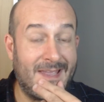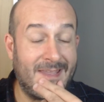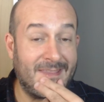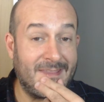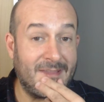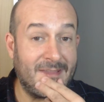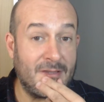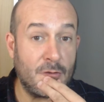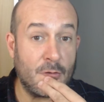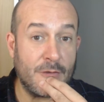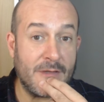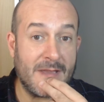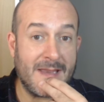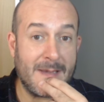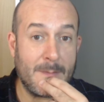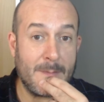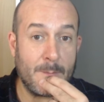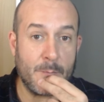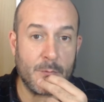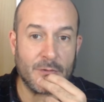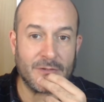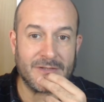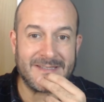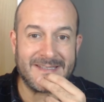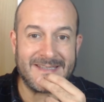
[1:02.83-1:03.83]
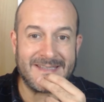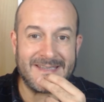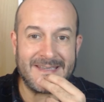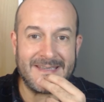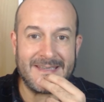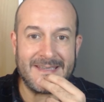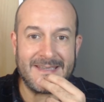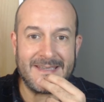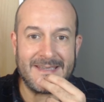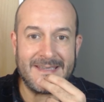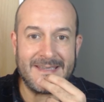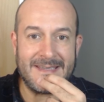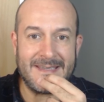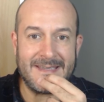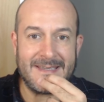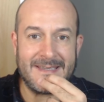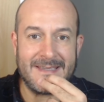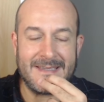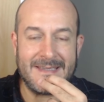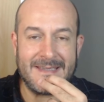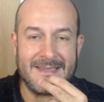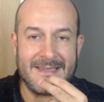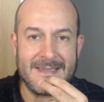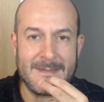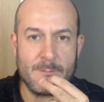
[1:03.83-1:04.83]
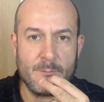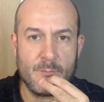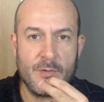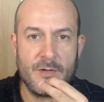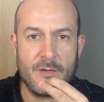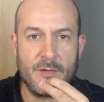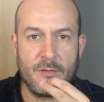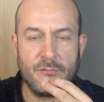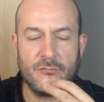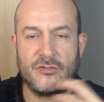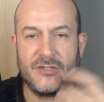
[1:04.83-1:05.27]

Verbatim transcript: editorial pues que, bueno,